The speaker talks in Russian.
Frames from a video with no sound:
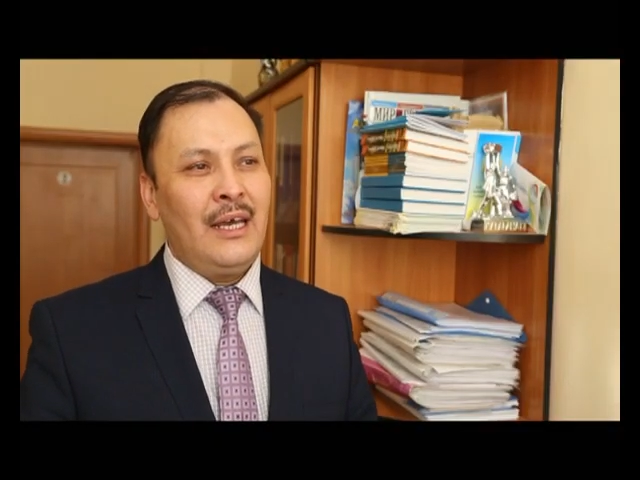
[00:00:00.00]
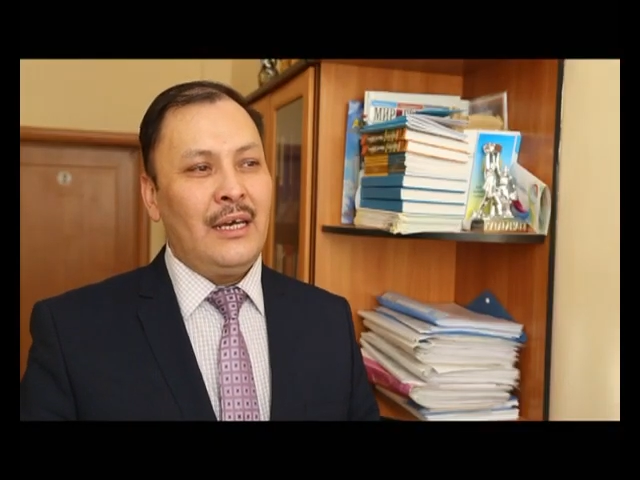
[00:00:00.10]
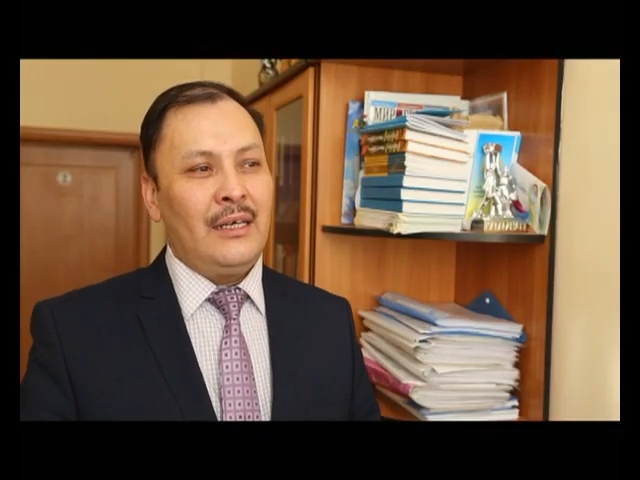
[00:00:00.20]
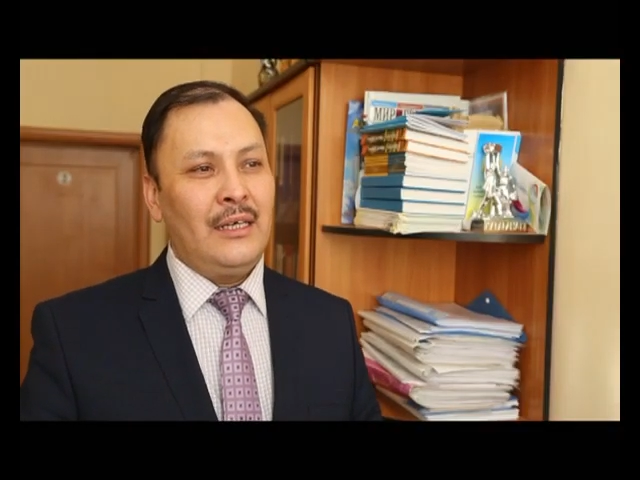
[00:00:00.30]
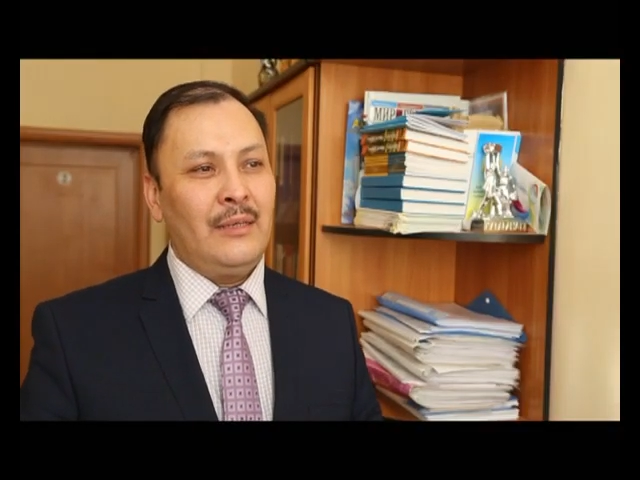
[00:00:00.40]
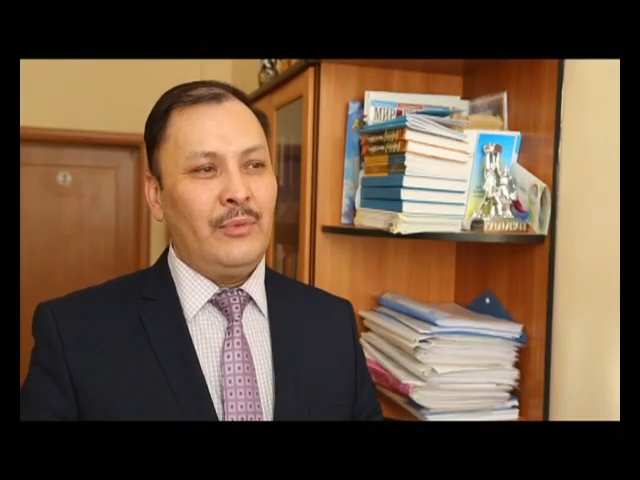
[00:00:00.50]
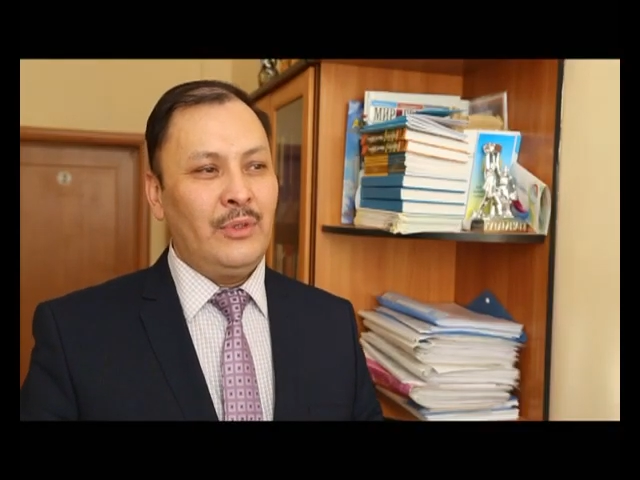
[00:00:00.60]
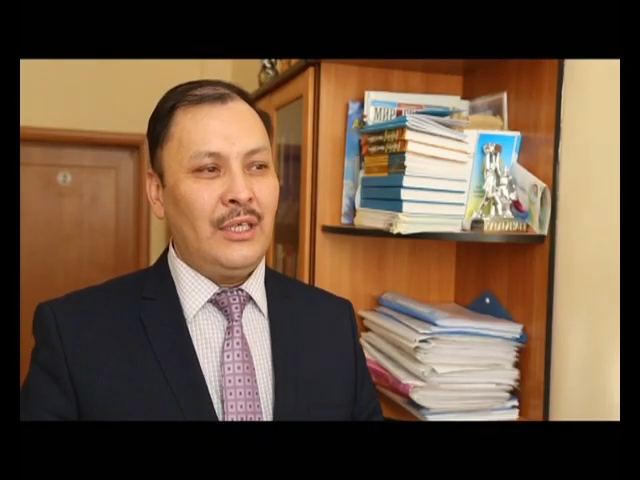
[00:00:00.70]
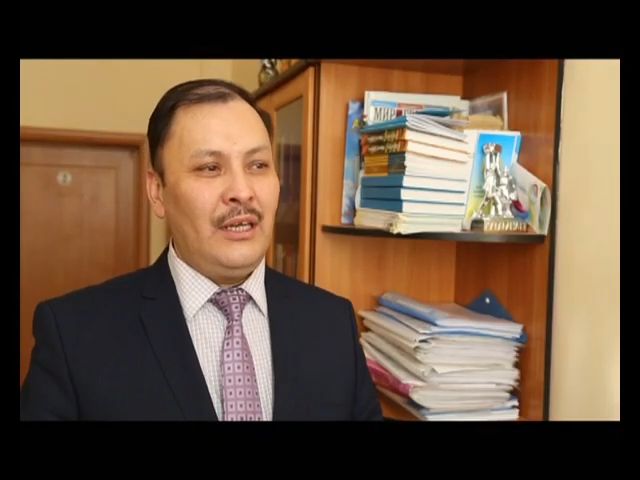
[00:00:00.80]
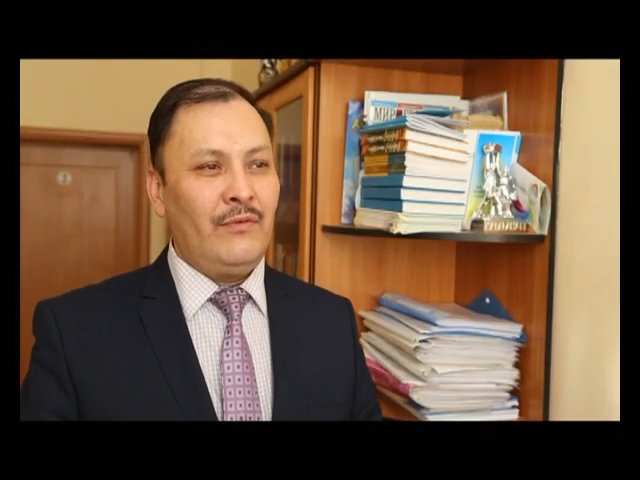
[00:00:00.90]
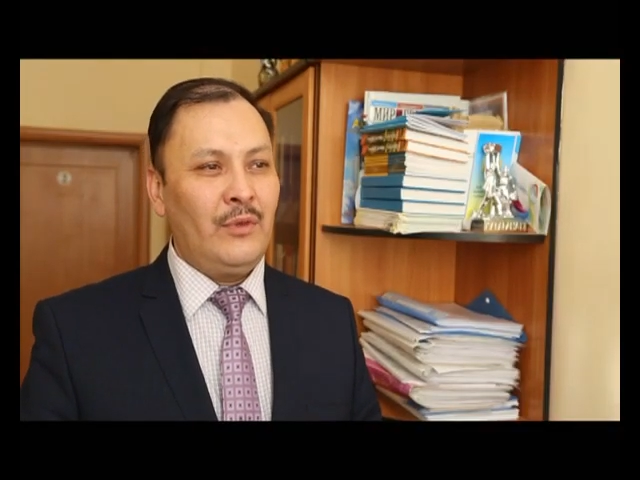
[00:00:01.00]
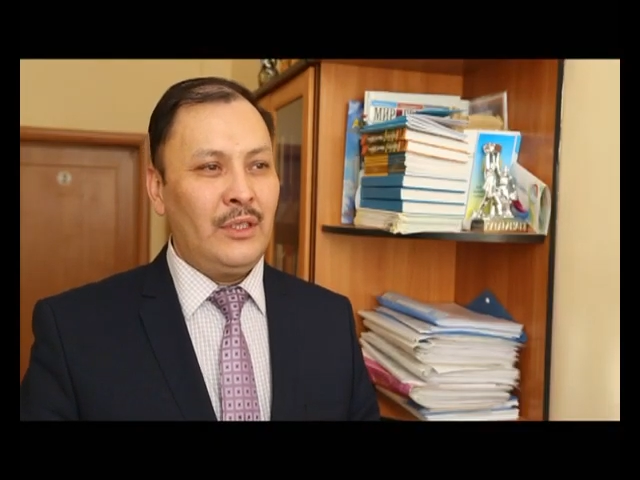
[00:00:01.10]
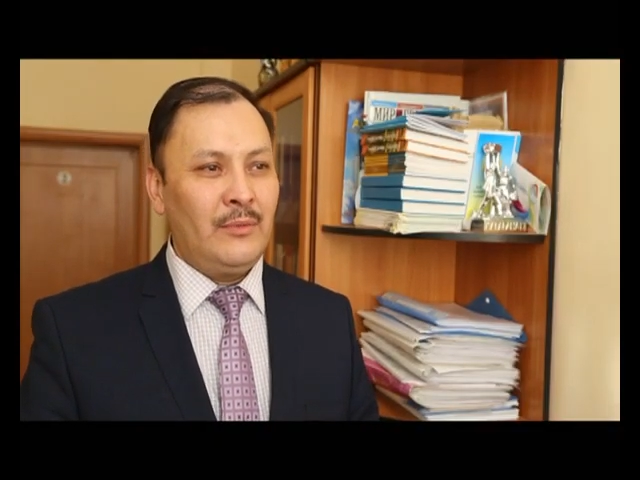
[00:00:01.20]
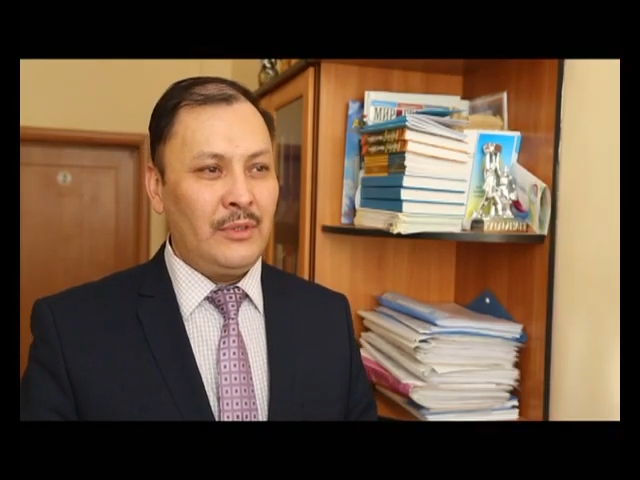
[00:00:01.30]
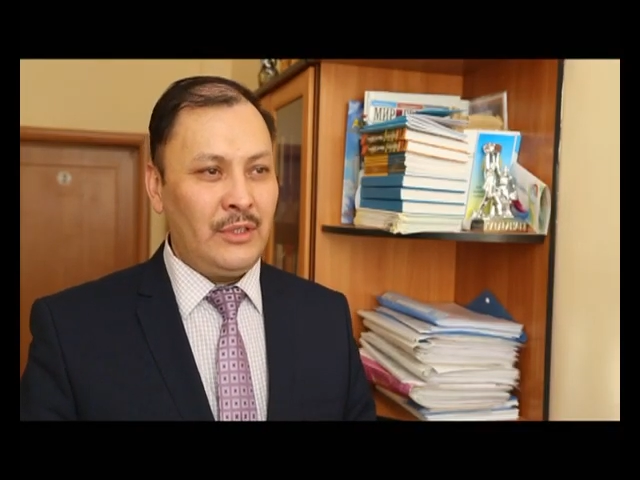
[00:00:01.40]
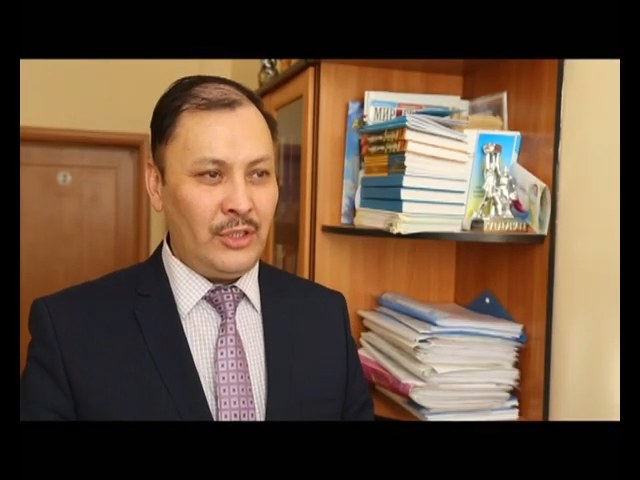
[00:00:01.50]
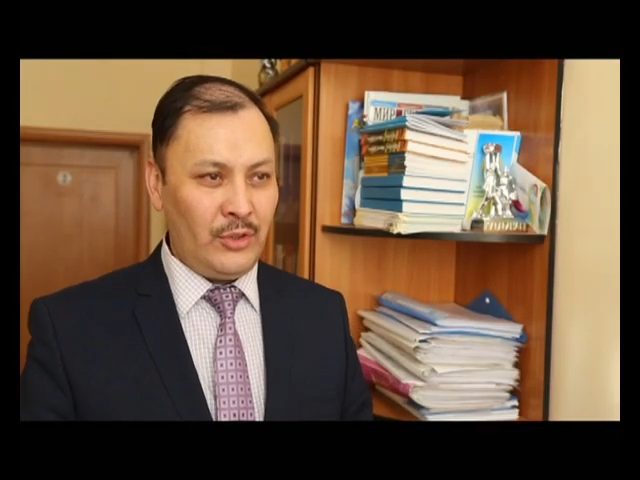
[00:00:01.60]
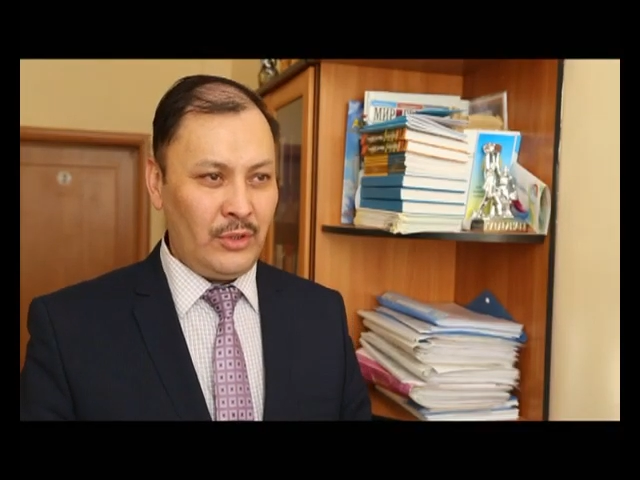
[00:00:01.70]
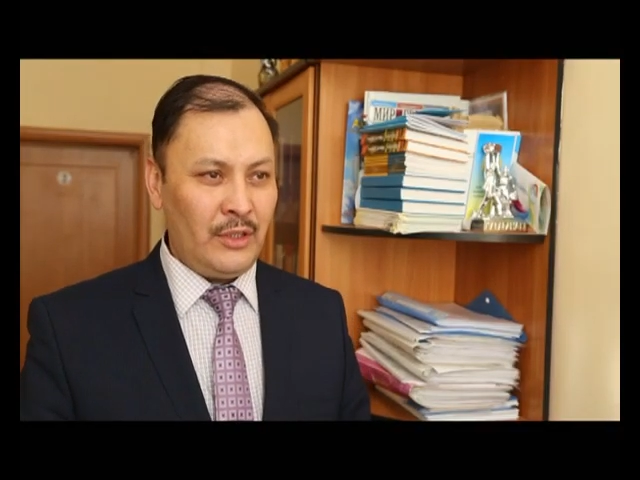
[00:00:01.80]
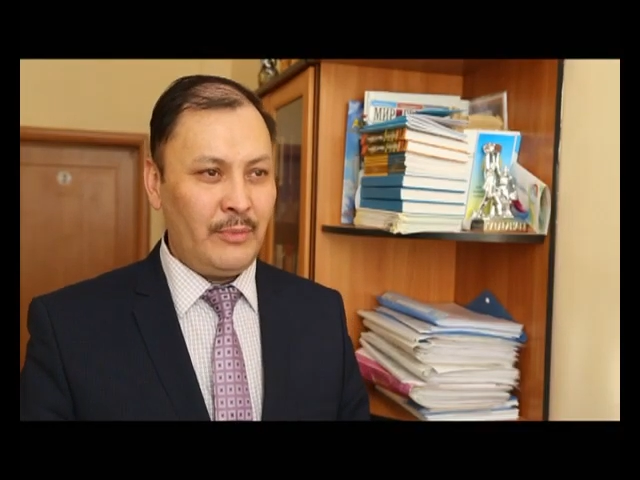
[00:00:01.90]
э, по телефонам
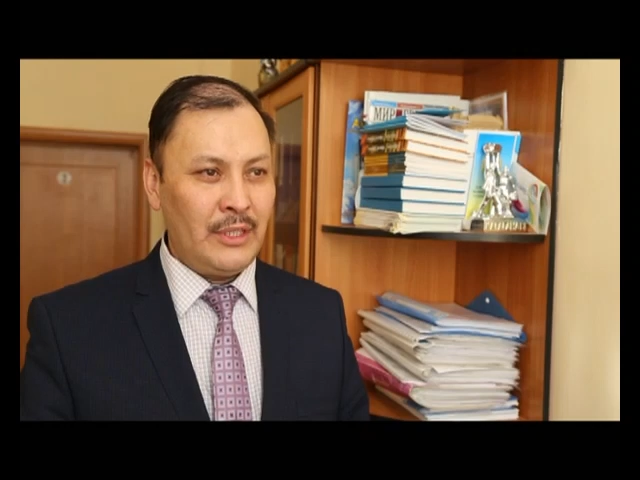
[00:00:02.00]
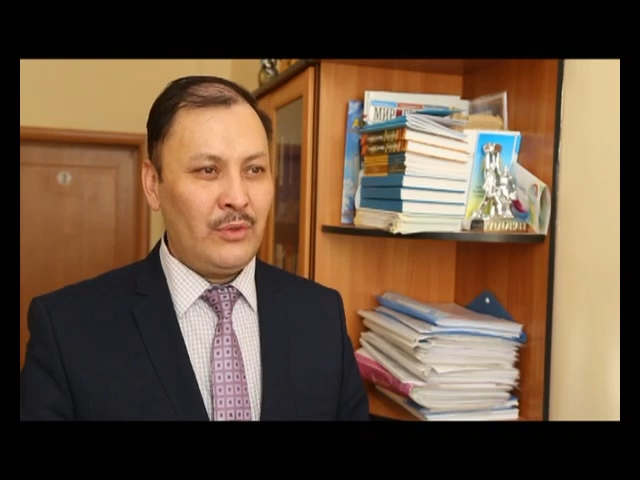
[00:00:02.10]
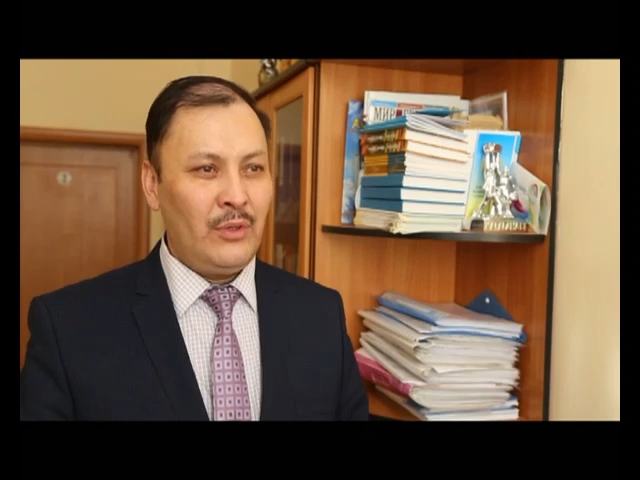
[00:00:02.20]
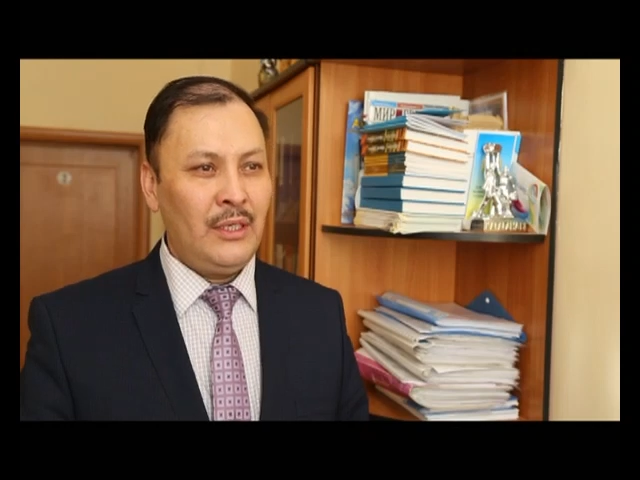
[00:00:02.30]
дежурной по школе,